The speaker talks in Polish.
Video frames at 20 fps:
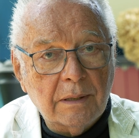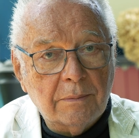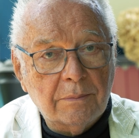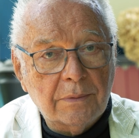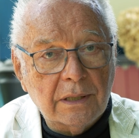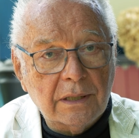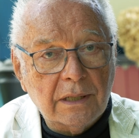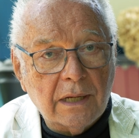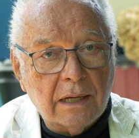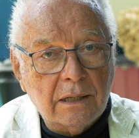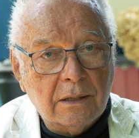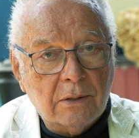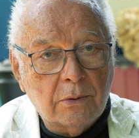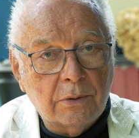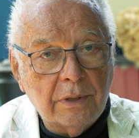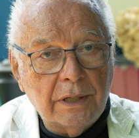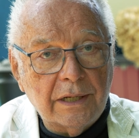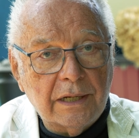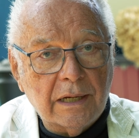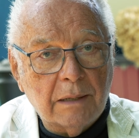tam taka
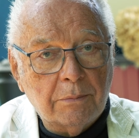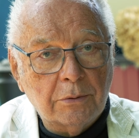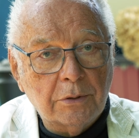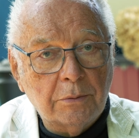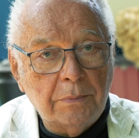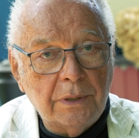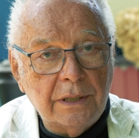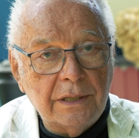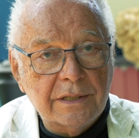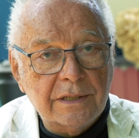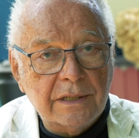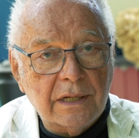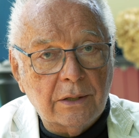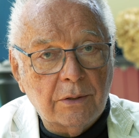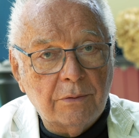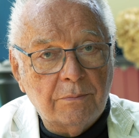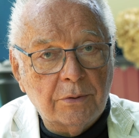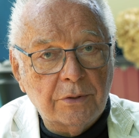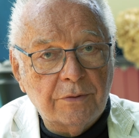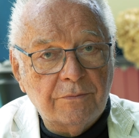kolejka podmiejska
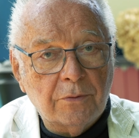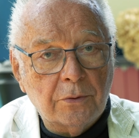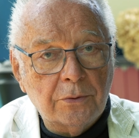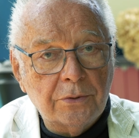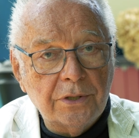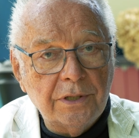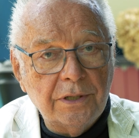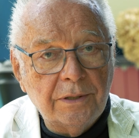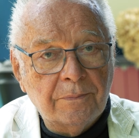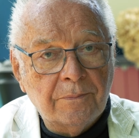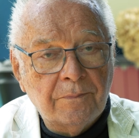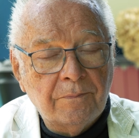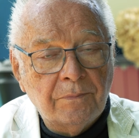go podwozi.